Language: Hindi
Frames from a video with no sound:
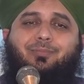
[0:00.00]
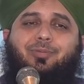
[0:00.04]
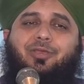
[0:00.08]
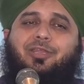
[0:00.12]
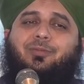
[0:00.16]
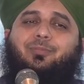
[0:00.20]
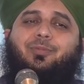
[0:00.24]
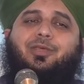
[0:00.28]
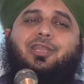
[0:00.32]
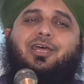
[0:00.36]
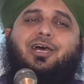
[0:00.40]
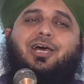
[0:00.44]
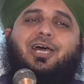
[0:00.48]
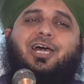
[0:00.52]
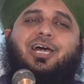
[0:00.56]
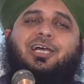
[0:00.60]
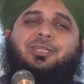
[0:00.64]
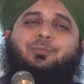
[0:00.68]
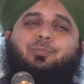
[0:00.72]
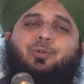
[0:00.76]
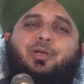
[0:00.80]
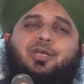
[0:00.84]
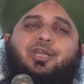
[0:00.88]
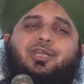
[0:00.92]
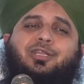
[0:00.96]
फिर मेरा
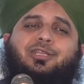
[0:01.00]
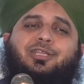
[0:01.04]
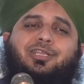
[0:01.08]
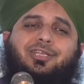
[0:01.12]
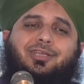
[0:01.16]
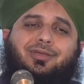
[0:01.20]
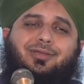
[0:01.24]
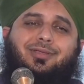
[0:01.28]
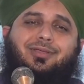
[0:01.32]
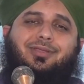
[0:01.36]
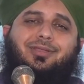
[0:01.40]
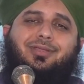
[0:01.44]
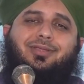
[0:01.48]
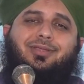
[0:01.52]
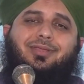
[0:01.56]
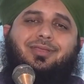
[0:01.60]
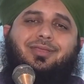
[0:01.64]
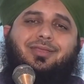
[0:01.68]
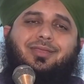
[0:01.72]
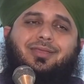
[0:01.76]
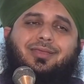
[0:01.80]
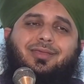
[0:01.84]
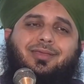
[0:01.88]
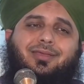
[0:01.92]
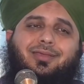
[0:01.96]
हाथ पकड़ लिया
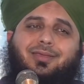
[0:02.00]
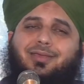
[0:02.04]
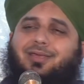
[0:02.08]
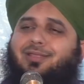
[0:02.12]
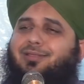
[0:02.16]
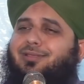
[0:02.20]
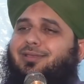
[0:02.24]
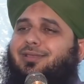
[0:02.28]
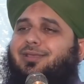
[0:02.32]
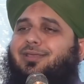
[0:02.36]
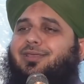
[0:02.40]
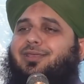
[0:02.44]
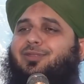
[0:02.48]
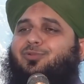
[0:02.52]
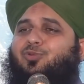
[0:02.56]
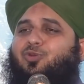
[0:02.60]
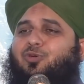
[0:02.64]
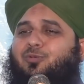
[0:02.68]
कहने लगे